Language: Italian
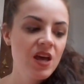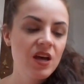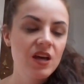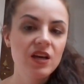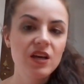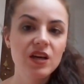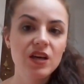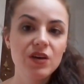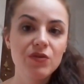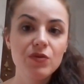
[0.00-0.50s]

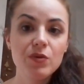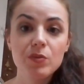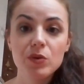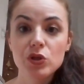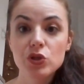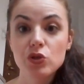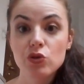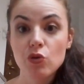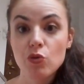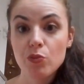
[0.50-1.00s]
Eh, vi
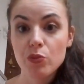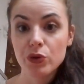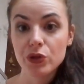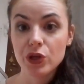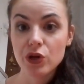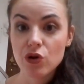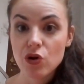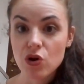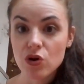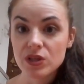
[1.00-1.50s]
mostro un po'
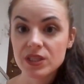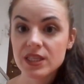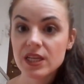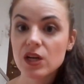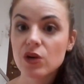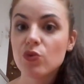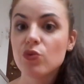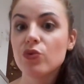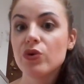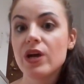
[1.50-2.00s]
di cose,
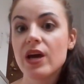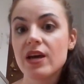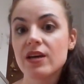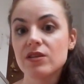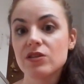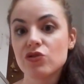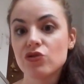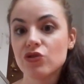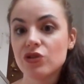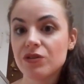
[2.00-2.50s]
alcune
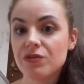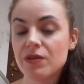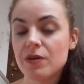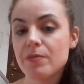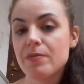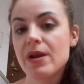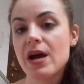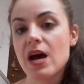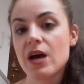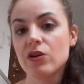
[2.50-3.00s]
sono di
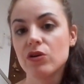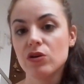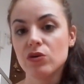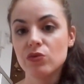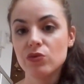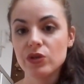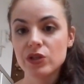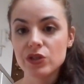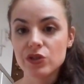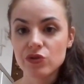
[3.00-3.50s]
febbraio,
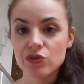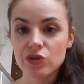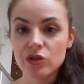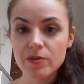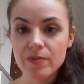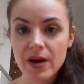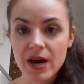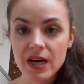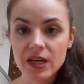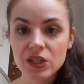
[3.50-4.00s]
alcune sono
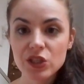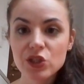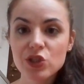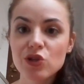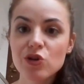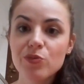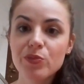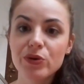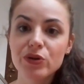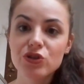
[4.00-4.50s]
di
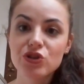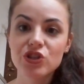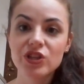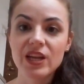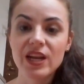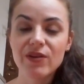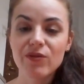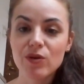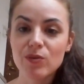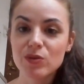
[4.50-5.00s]
marzo, però ci
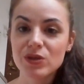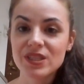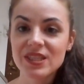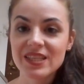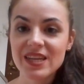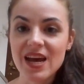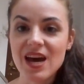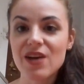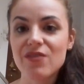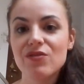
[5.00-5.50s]
tenevo a
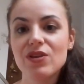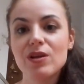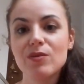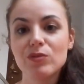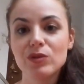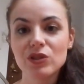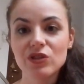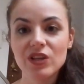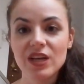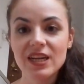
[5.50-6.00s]
mostrarvele in
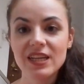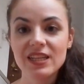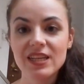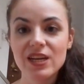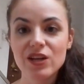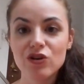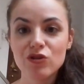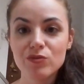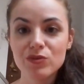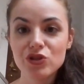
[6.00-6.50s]
modo tale da
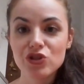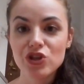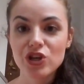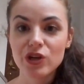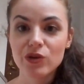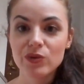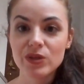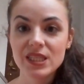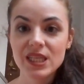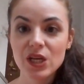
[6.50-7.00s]

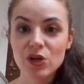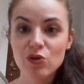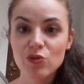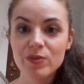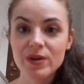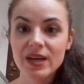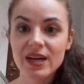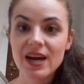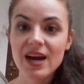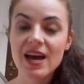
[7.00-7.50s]
ricominciare questa
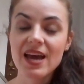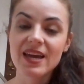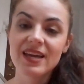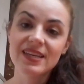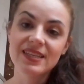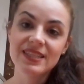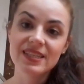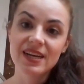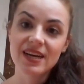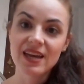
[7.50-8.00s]
rubrica e
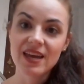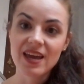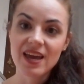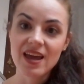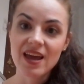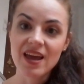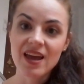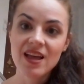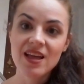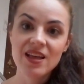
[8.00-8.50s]
chissà
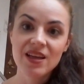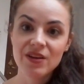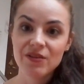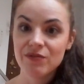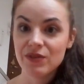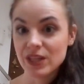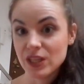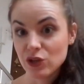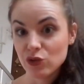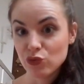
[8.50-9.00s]
che
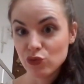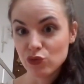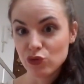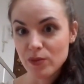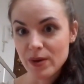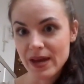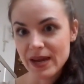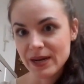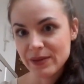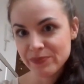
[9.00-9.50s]
vada
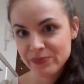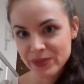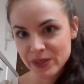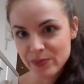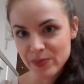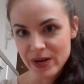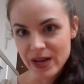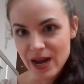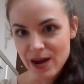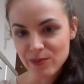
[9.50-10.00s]
tutto bene,
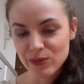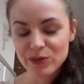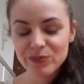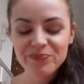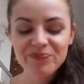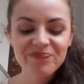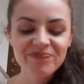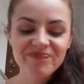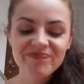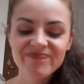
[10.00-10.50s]

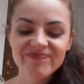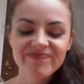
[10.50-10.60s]
speriamo.